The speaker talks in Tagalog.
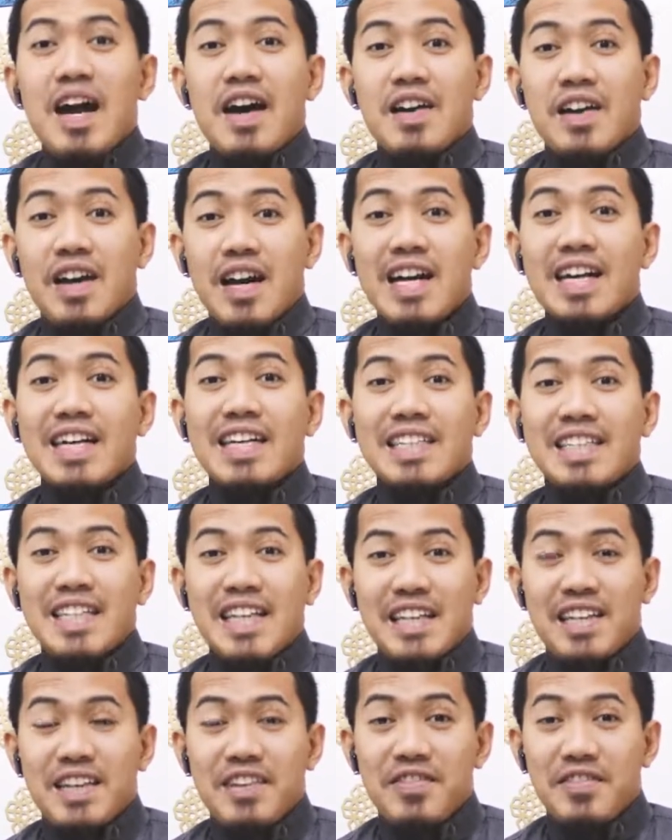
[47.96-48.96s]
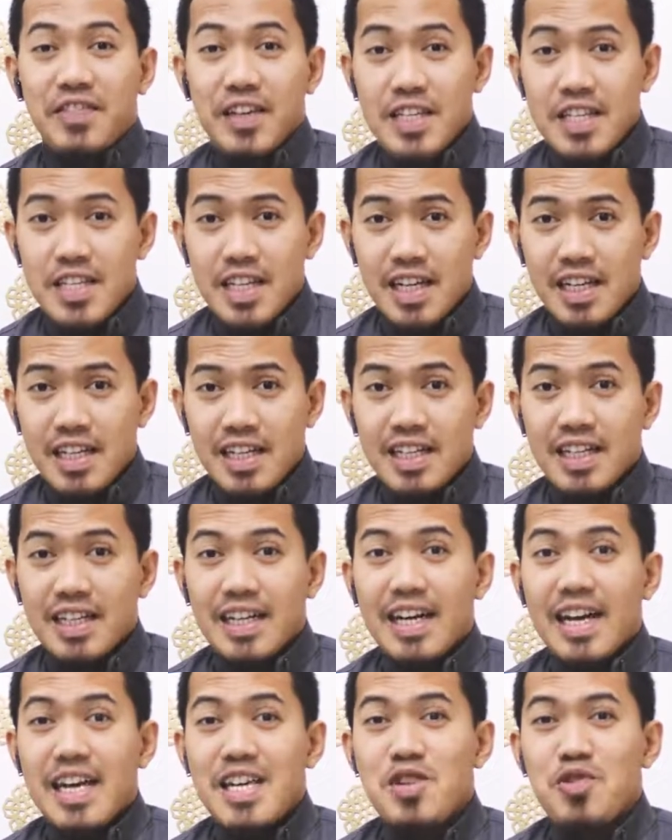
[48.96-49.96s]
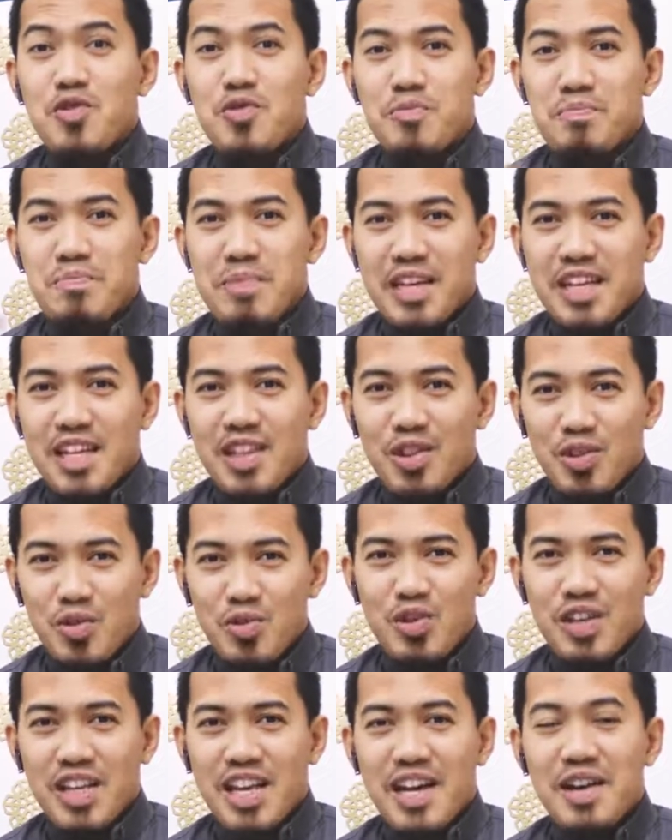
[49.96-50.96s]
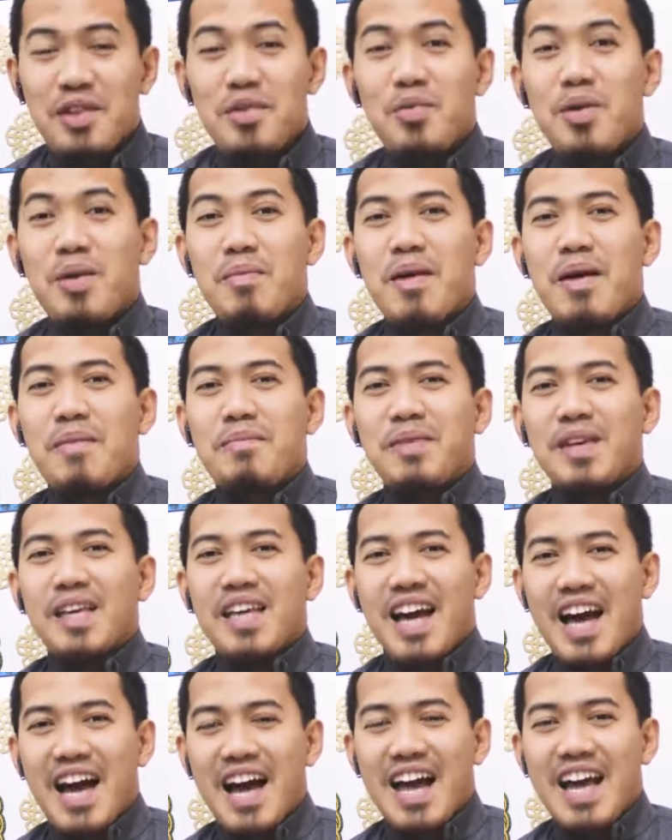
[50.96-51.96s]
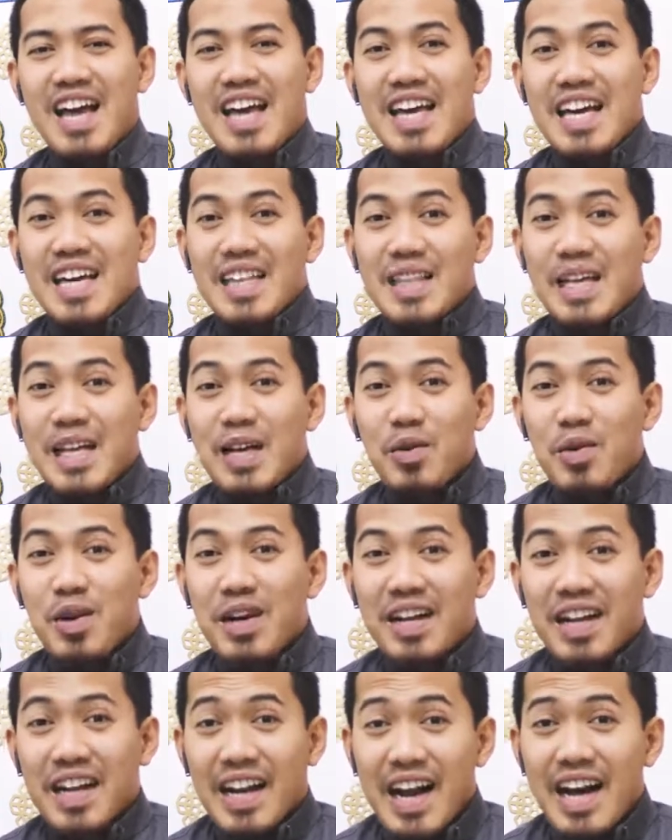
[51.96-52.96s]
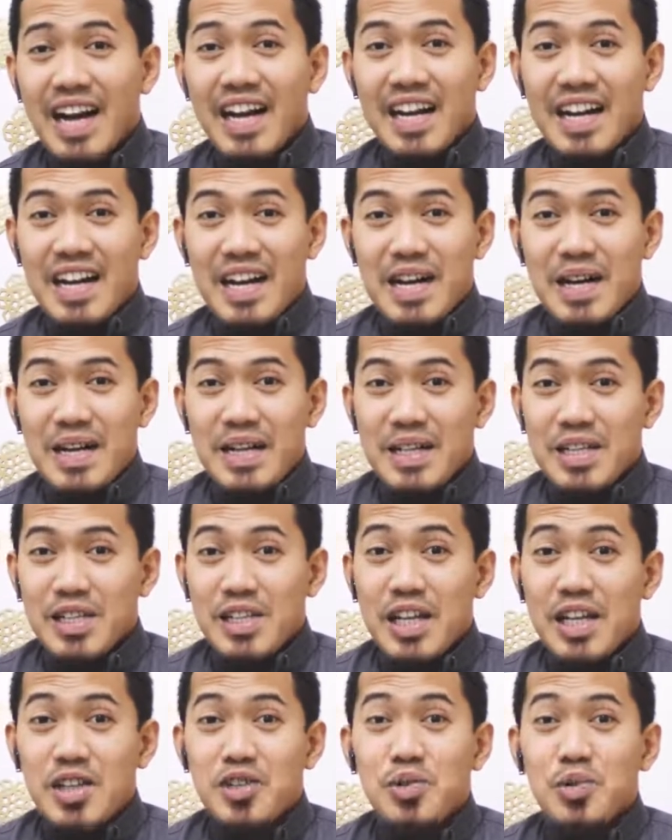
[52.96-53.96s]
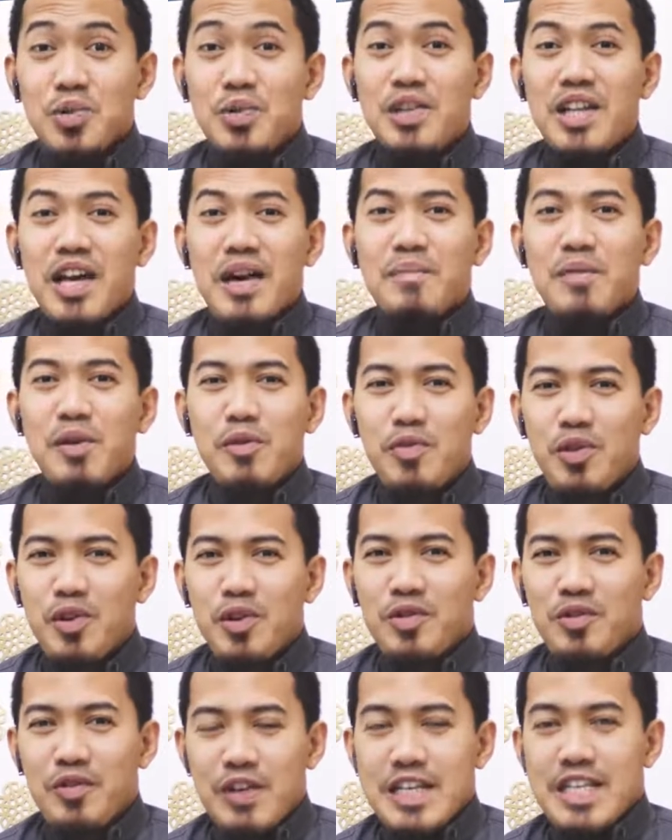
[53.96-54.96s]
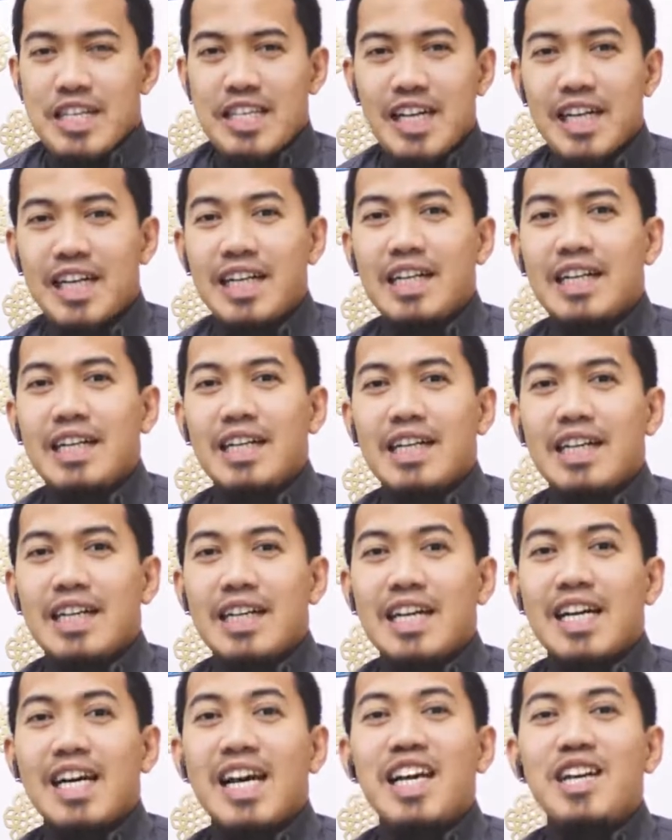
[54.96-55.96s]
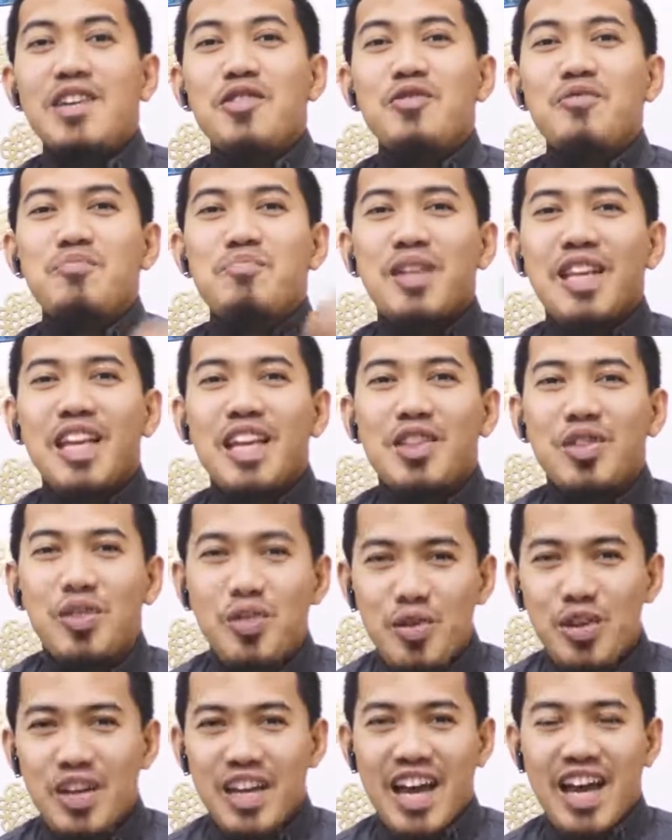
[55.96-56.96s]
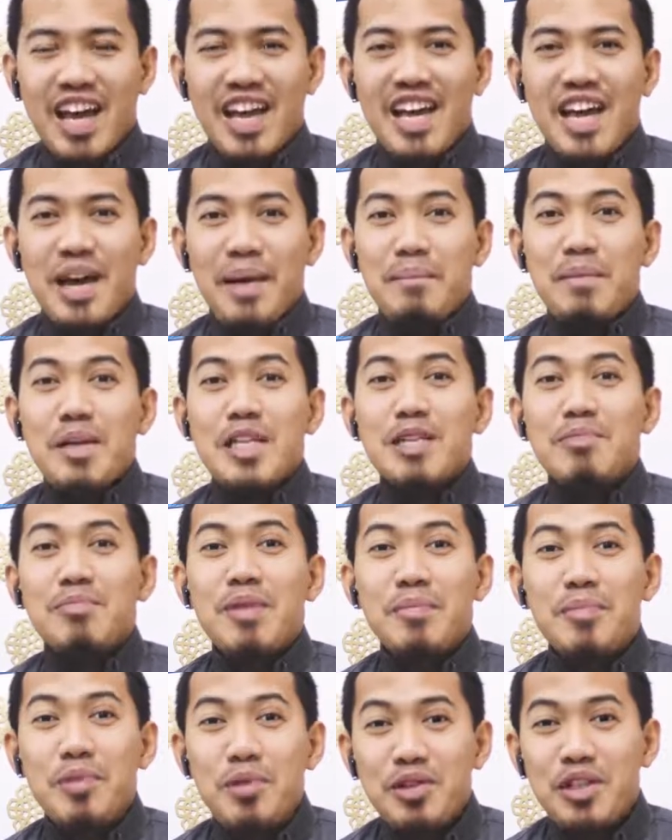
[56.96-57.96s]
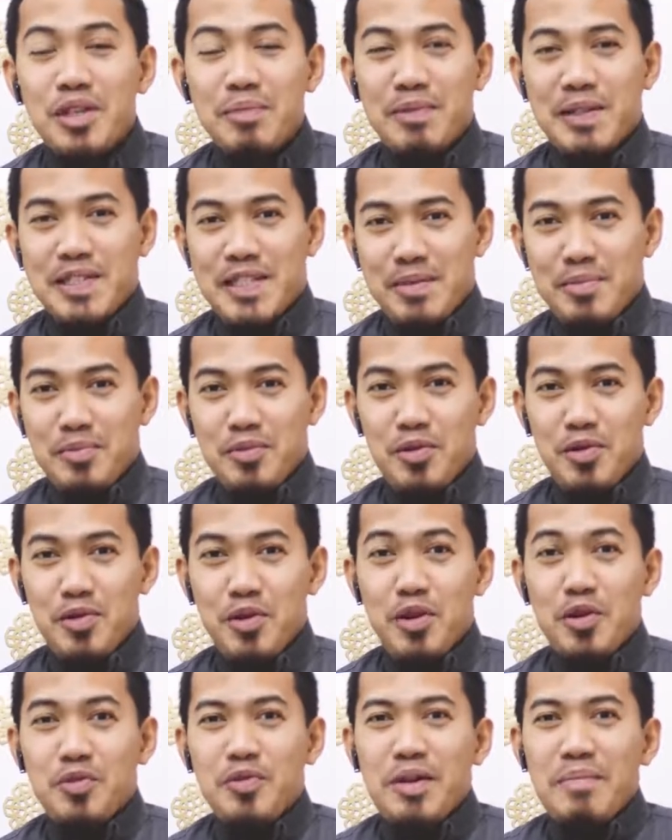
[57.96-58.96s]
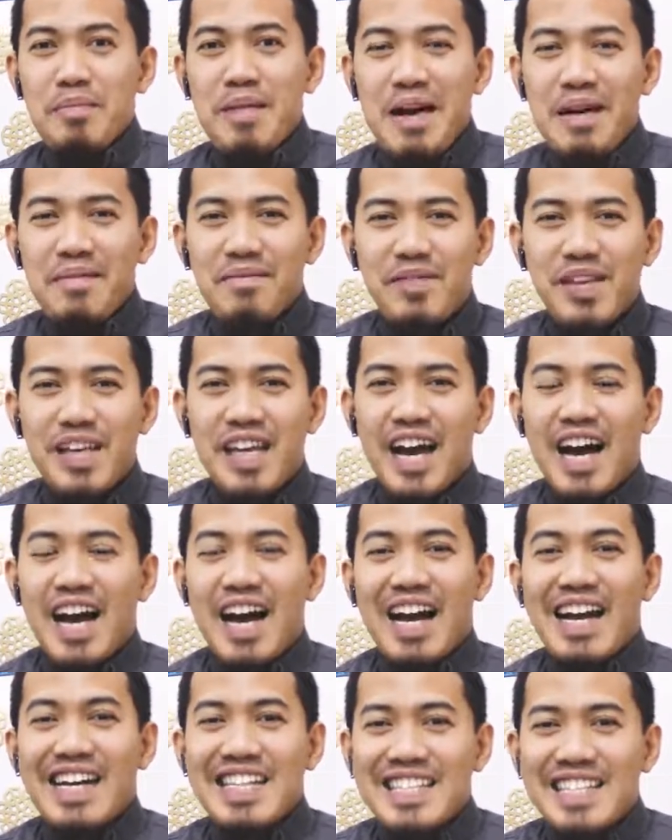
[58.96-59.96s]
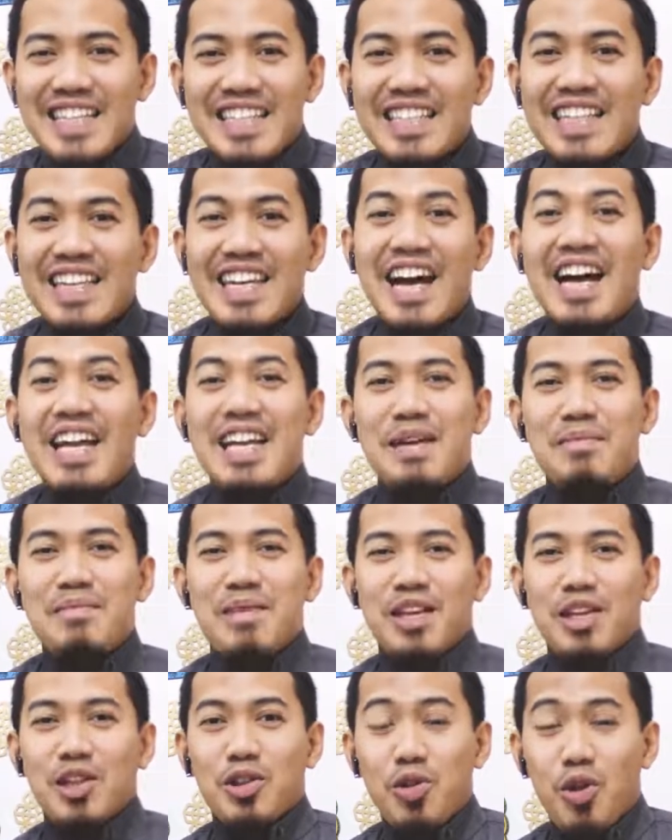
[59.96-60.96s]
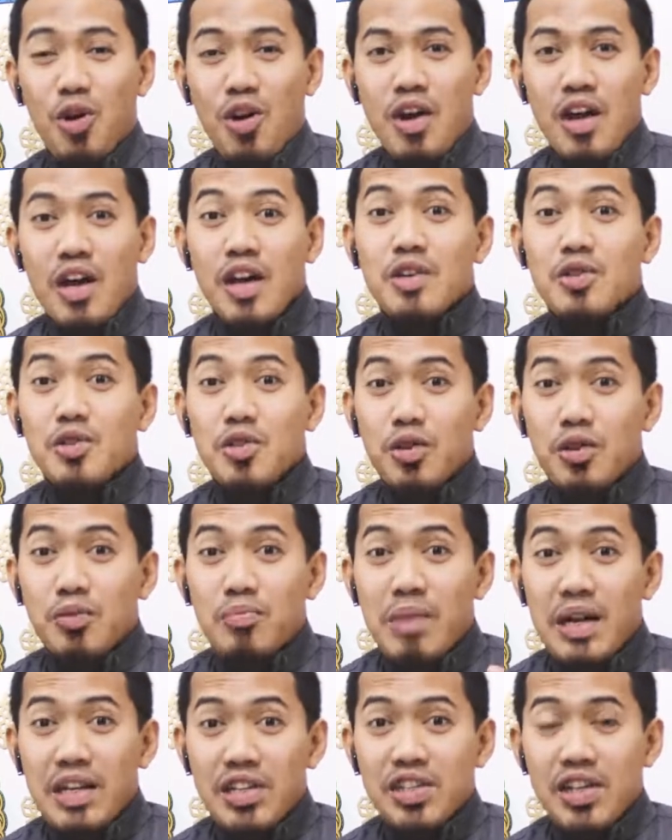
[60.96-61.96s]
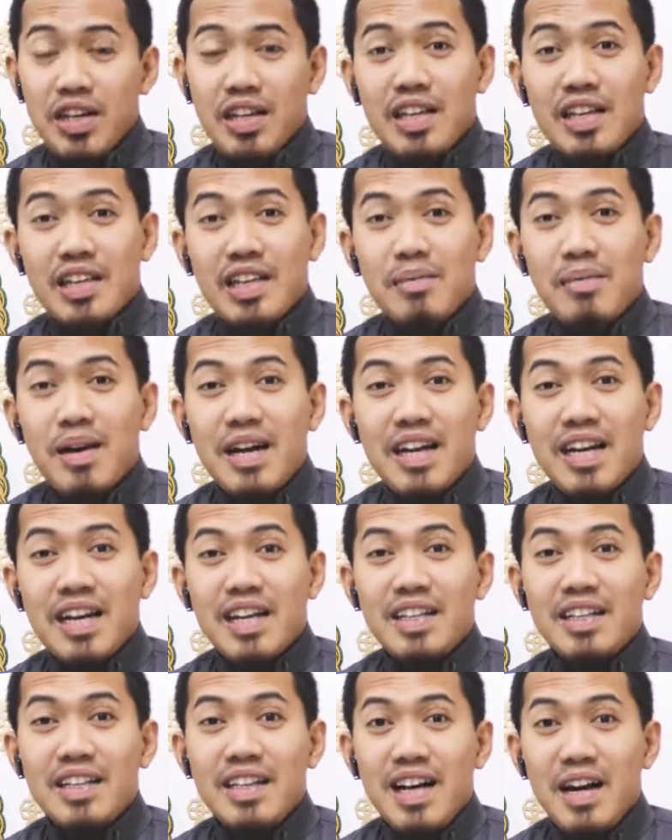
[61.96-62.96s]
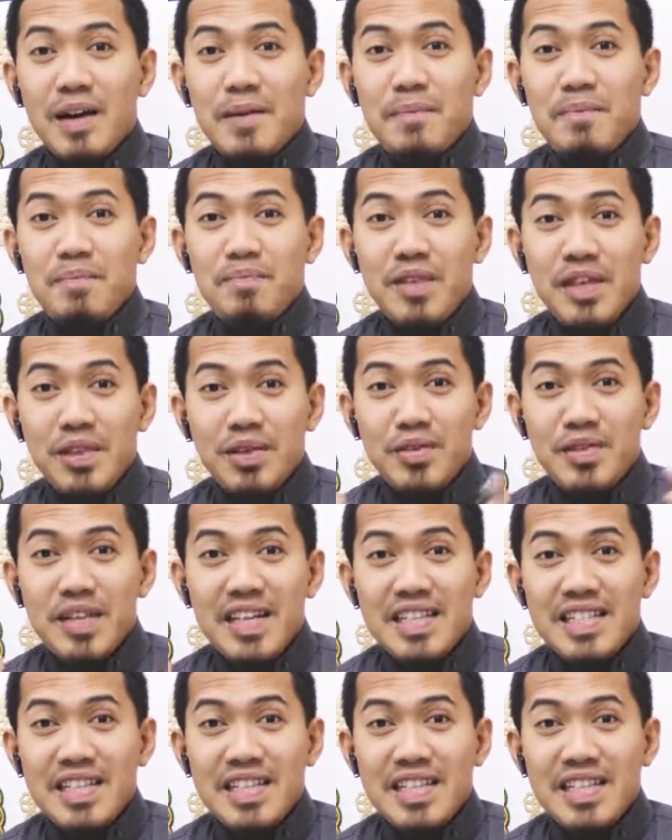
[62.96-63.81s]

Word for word: "Raqatayn al Al-Fajr khairun minad dunya wa ma fiha. Dalawang rak'ah na sunnah before Fajr khairun minad dunya. Mas mabuti pa sa mundo, wa mafiha at sa nilalaman nito. So, mashallah, tabarakallah, dito sa